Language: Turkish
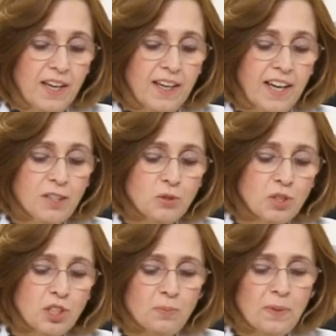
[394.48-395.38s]

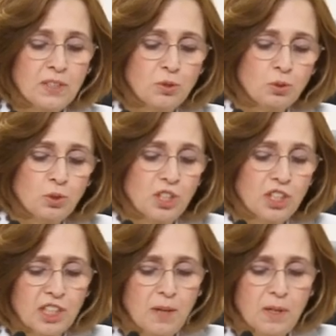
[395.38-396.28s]
Henüz hiçbir suç
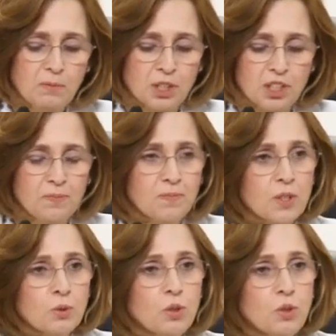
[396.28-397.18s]
işlememiş
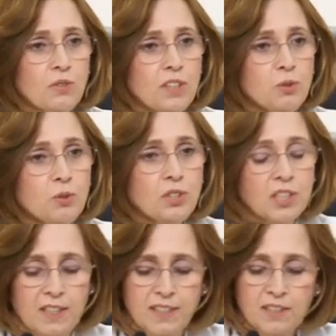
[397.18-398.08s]
duygu ve
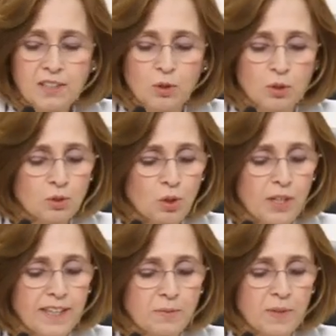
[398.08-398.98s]
düşüncelerini
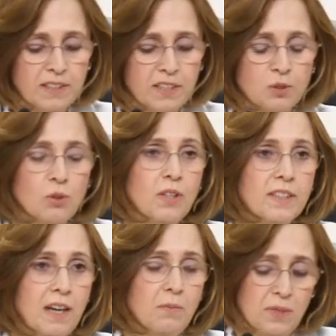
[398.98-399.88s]
kontrol etmekte
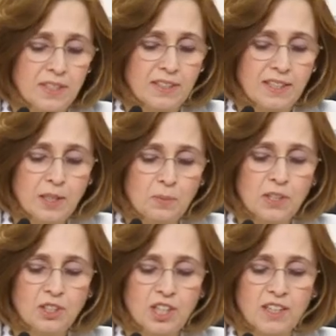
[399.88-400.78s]
zorlanan birine
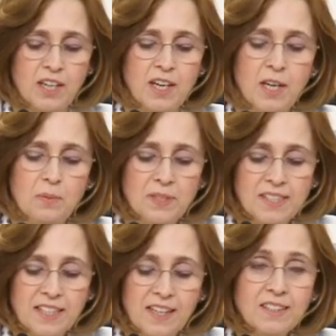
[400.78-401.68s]
yapılacak
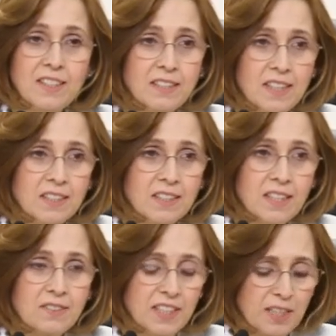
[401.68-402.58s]
psikiyatrik
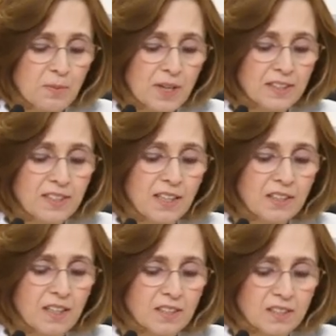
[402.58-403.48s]
destek ve kimyasal
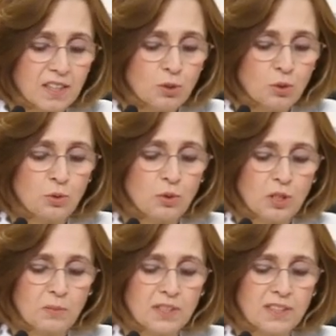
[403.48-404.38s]
kastrasyon
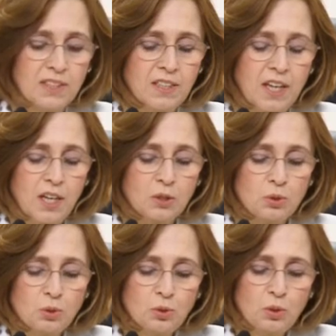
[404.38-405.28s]
uygulaması
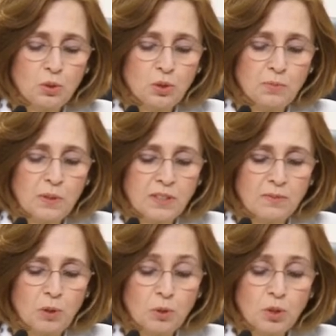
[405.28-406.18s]
suçun oluşma,
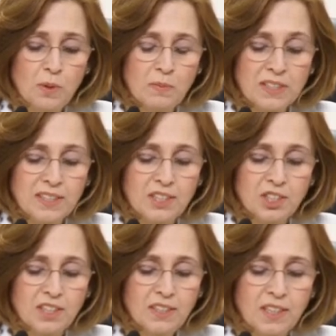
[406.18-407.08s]
oluşmaması
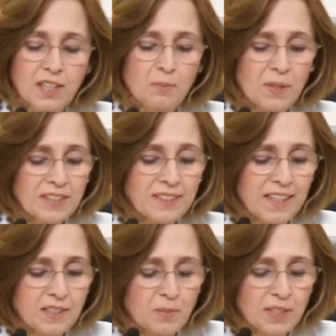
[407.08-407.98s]
için bir
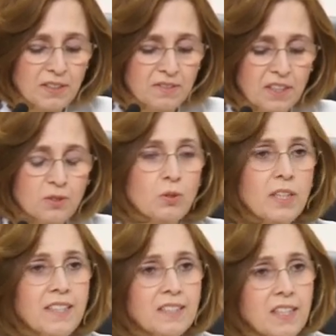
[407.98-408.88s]
tedbir ve
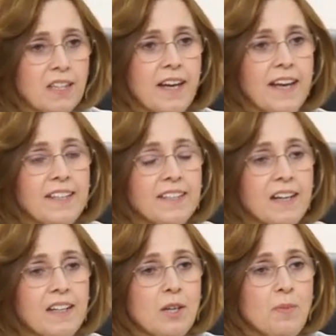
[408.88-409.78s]
dolayısıyla
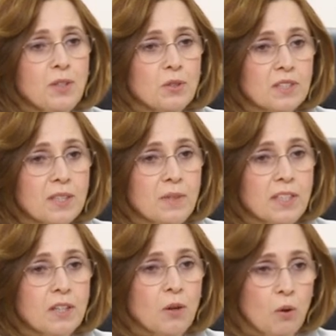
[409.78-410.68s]
engelleme
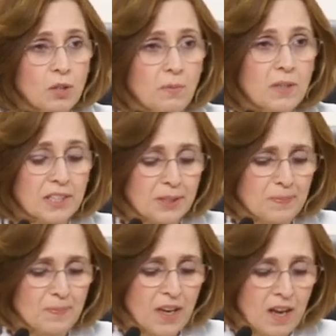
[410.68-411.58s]
yöntemi olabilir.
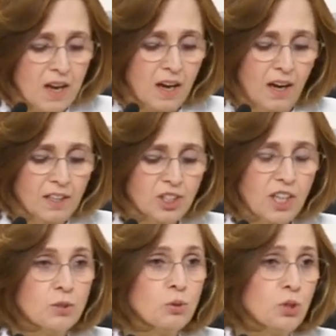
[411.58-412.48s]

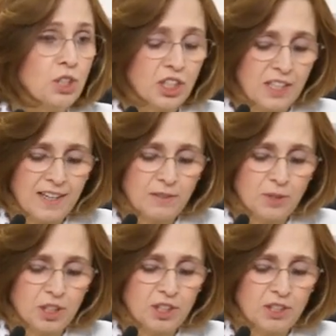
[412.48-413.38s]
Ancak suç
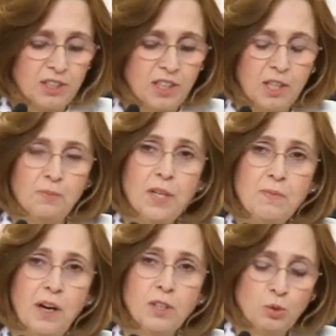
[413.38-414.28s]
işlenmiş bir
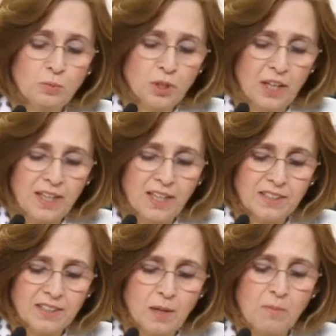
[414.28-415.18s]
masumun
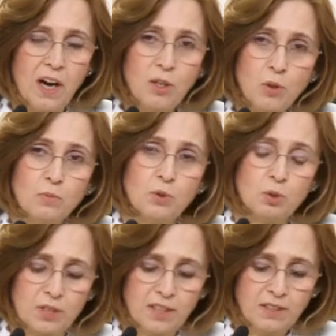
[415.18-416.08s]
hayatına mal
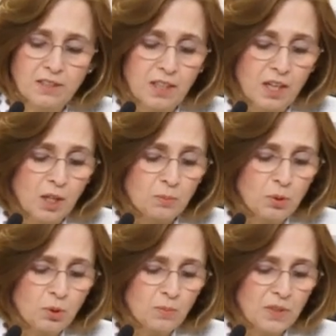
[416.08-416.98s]
olmuşsa
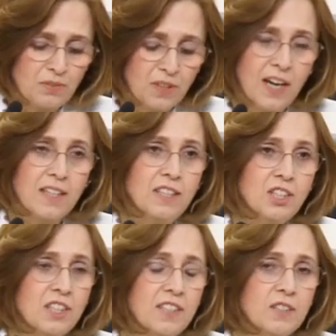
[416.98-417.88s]
bu durumda fail
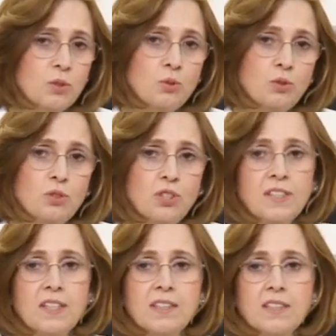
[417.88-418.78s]
işlediği suçun
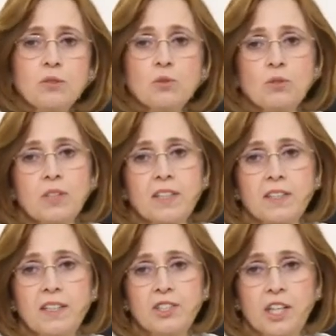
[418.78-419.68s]
cezasını sonuna
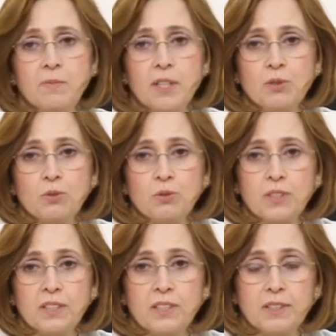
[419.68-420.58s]
kadar çekmek
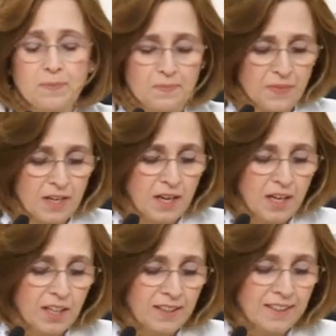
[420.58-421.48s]
zorundadır.
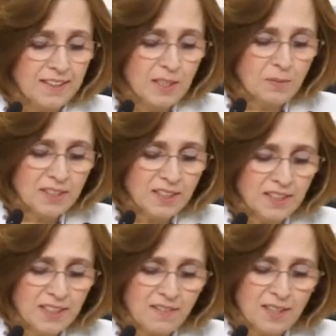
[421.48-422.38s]
Liderimiz
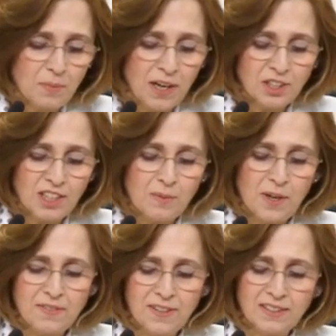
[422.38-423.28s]
Sayın Devlet Bahçeli
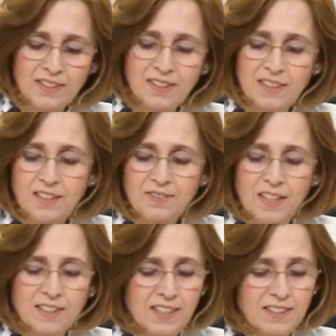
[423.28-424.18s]
Beyefendinin de
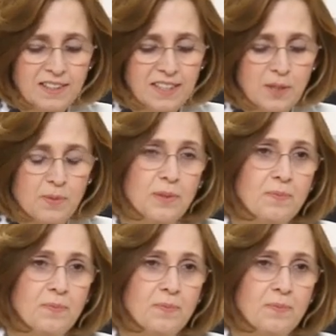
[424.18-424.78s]
ifade ettiği gibi